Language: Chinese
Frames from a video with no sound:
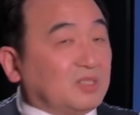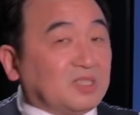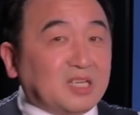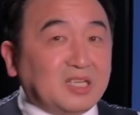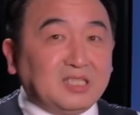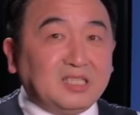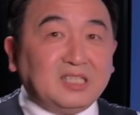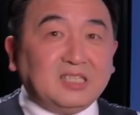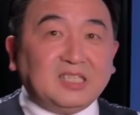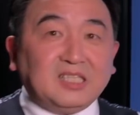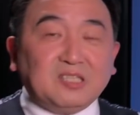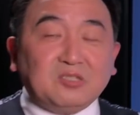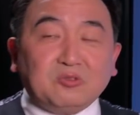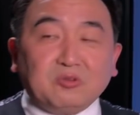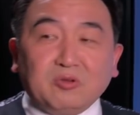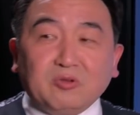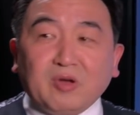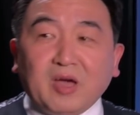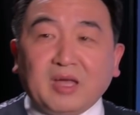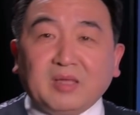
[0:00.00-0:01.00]
肯尼迪
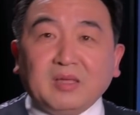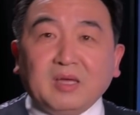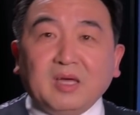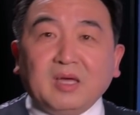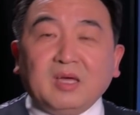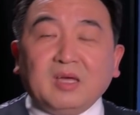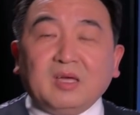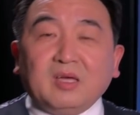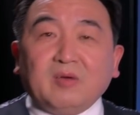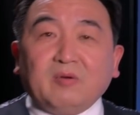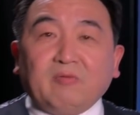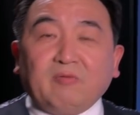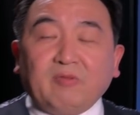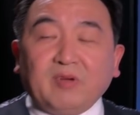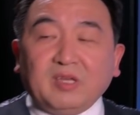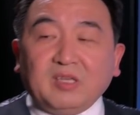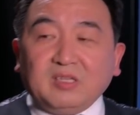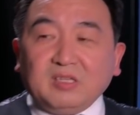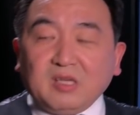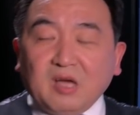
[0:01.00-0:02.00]
学院
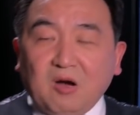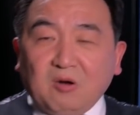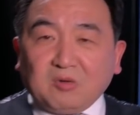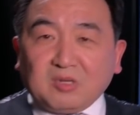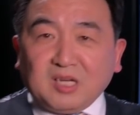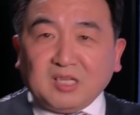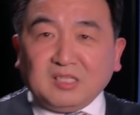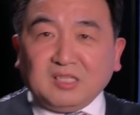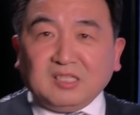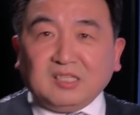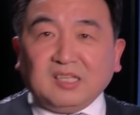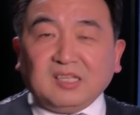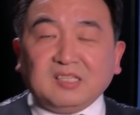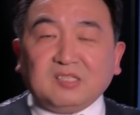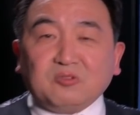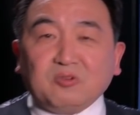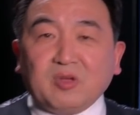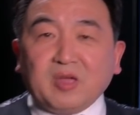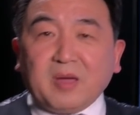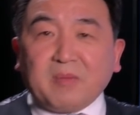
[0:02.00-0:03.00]
为要肯尼迪
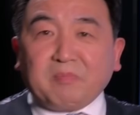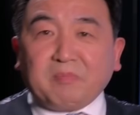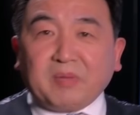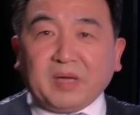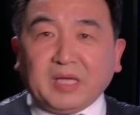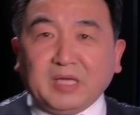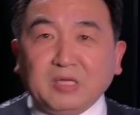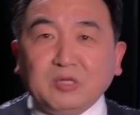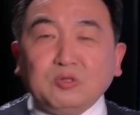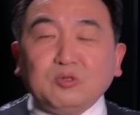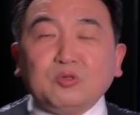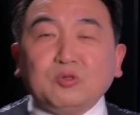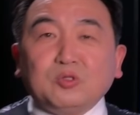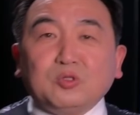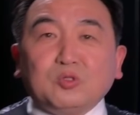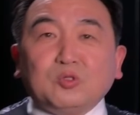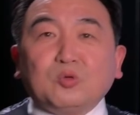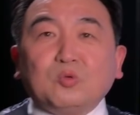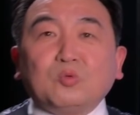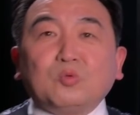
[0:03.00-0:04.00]
学院培
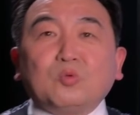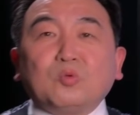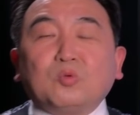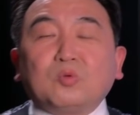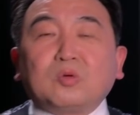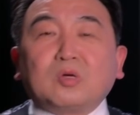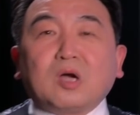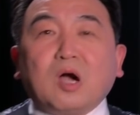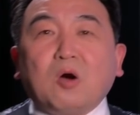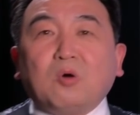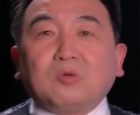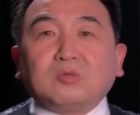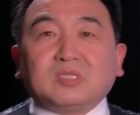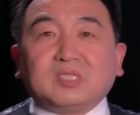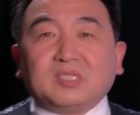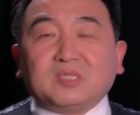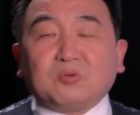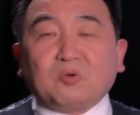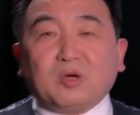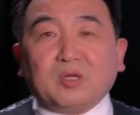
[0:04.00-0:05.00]
训中共高
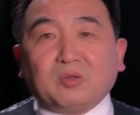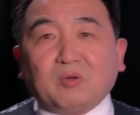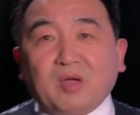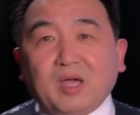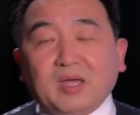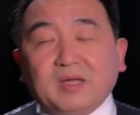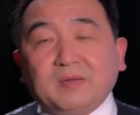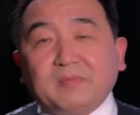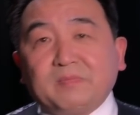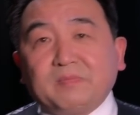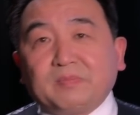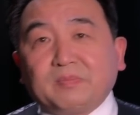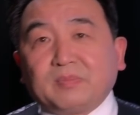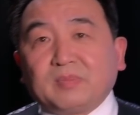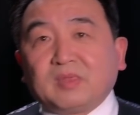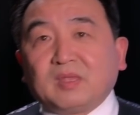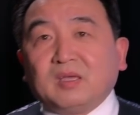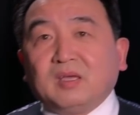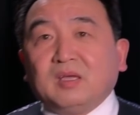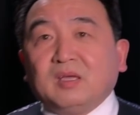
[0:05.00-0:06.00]
级官员，
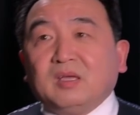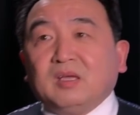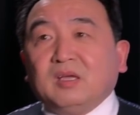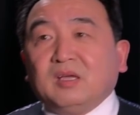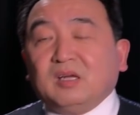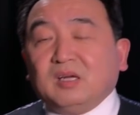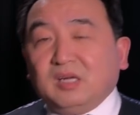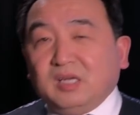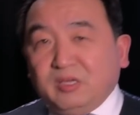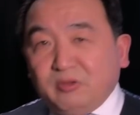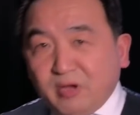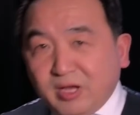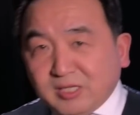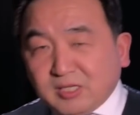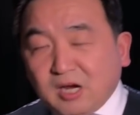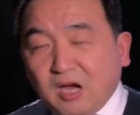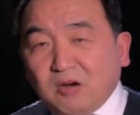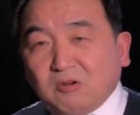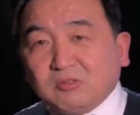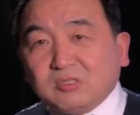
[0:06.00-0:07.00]
李元
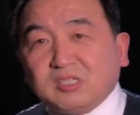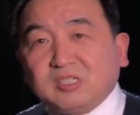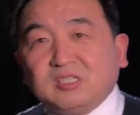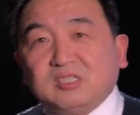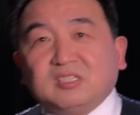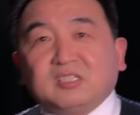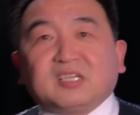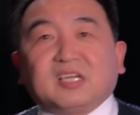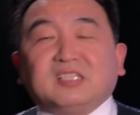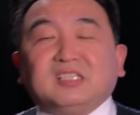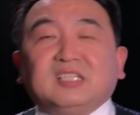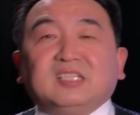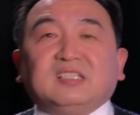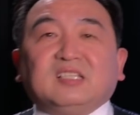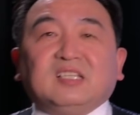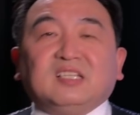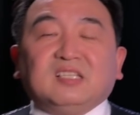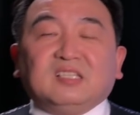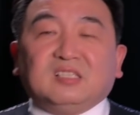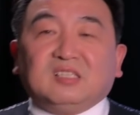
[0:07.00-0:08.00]
朝是肯尼
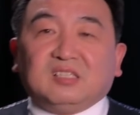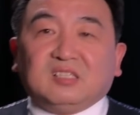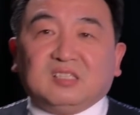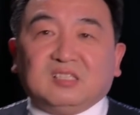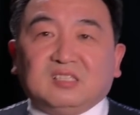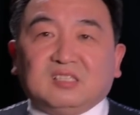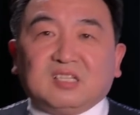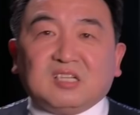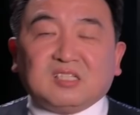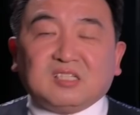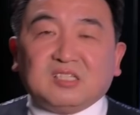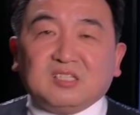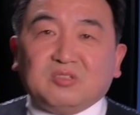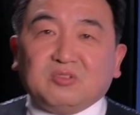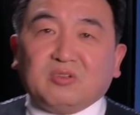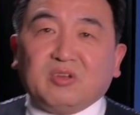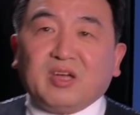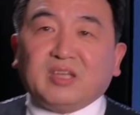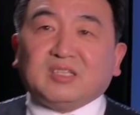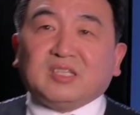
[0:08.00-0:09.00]
迪政治
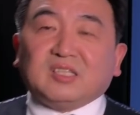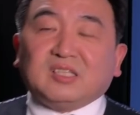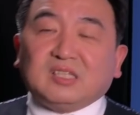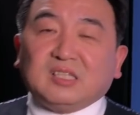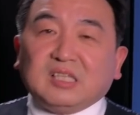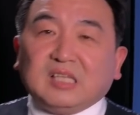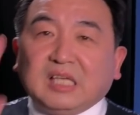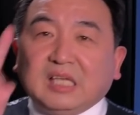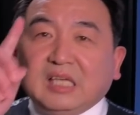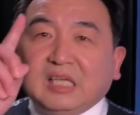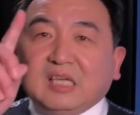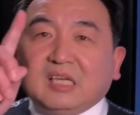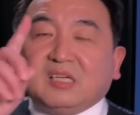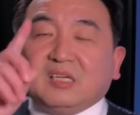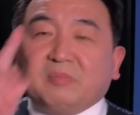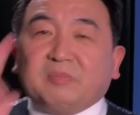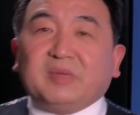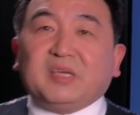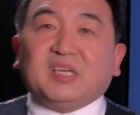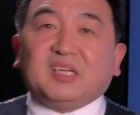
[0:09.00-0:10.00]
学院的第一
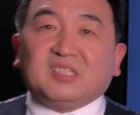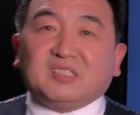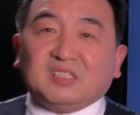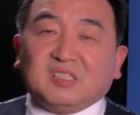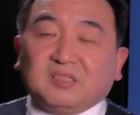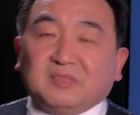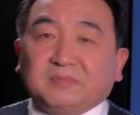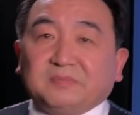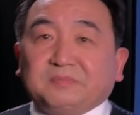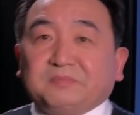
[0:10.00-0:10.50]
个毕业生，